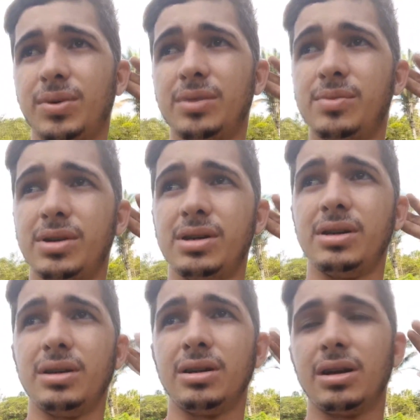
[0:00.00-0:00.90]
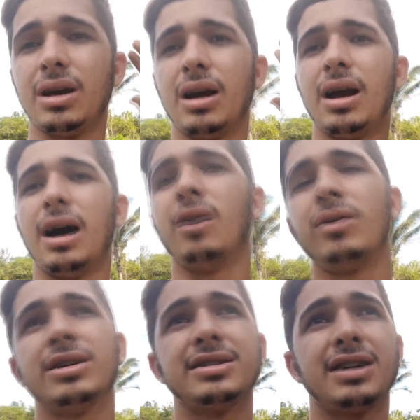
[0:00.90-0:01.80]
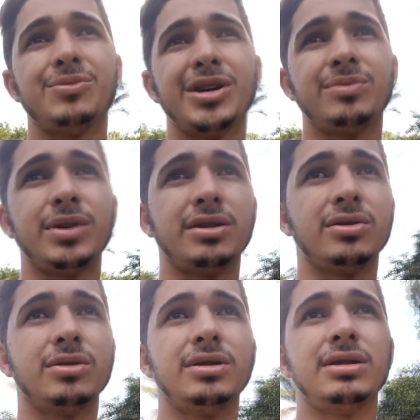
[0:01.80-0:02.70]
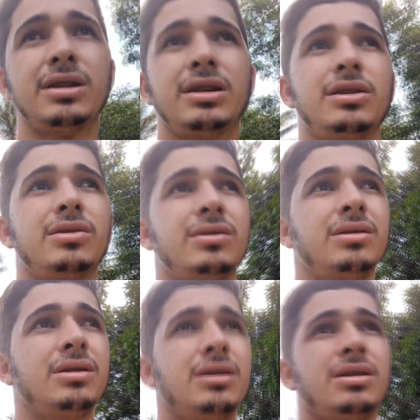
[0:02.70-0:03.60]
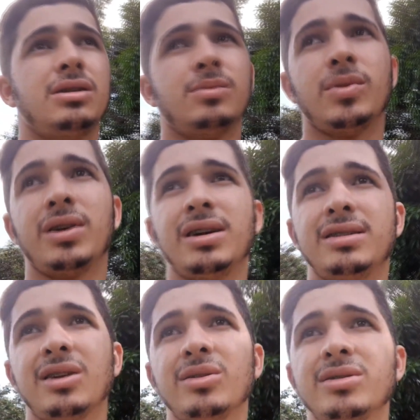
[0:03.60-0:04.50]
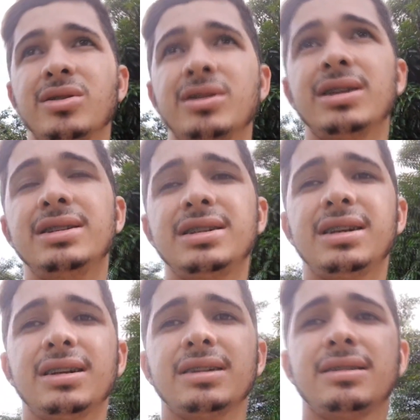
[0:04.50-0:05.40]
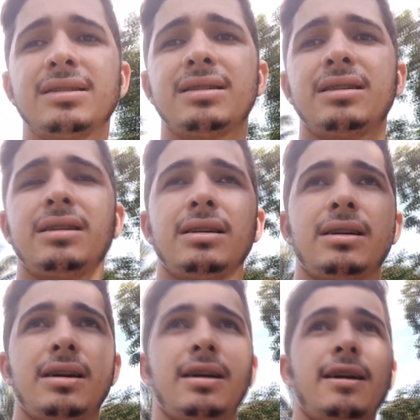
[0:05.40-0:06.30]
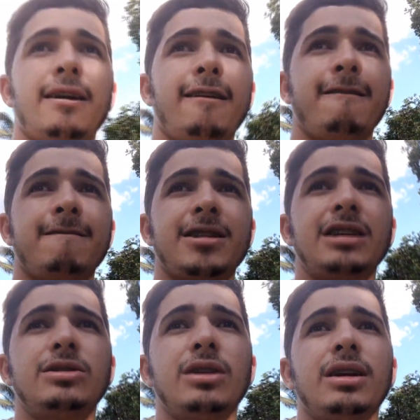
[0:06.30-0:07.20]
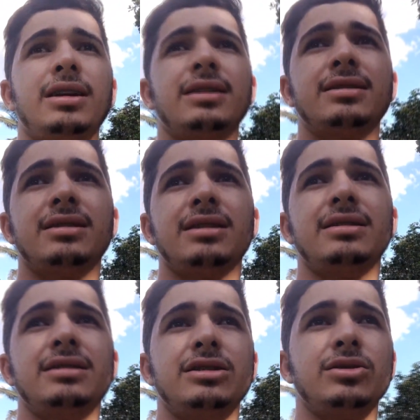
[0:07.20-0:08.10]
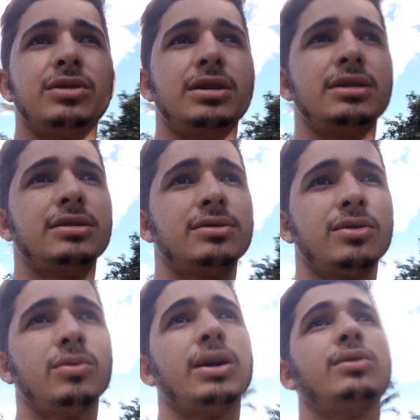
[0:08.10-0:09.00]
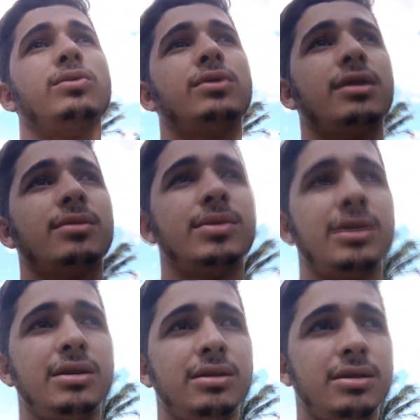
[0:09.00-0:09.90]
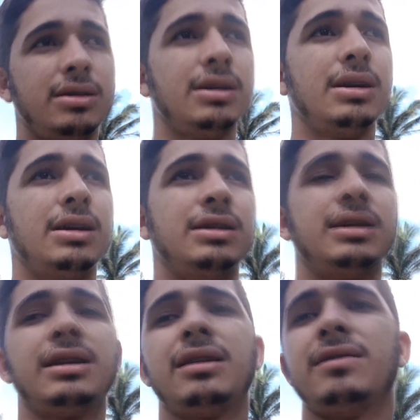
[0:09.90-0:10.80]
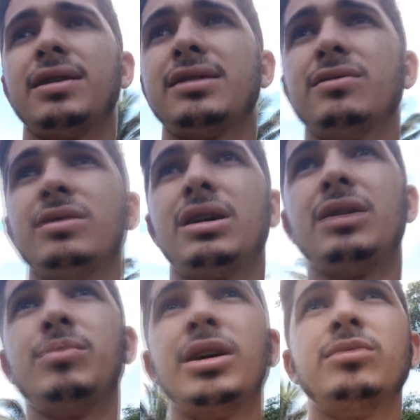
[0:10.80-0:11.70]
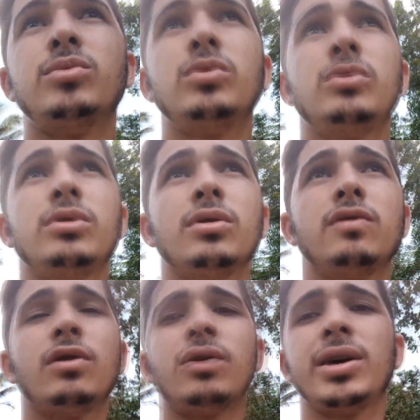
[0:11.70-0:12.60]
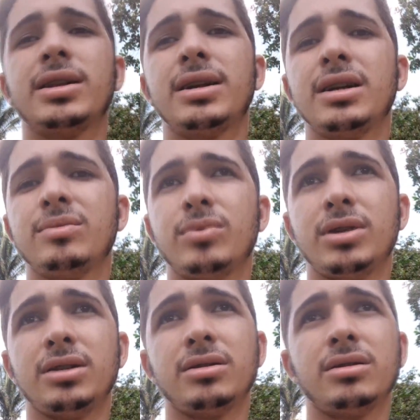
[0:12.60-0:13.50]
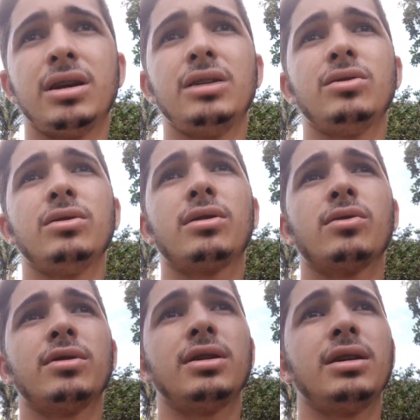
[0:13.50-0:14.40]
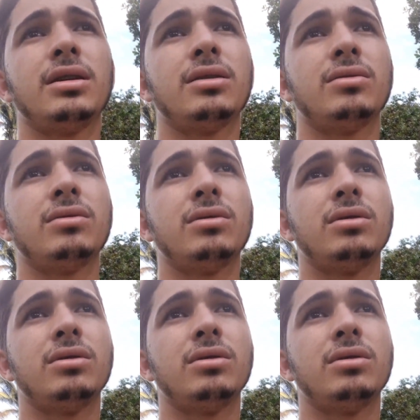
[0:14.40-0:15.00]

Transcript: para me alcançar mais pessoas, entendeu? Porque isso é um sonho desde criança. É, sei que toda criança já desejou isso, todo adulto também já teve essa vontade, mas muitos não foram atrás, por isso nem todos conseguiram.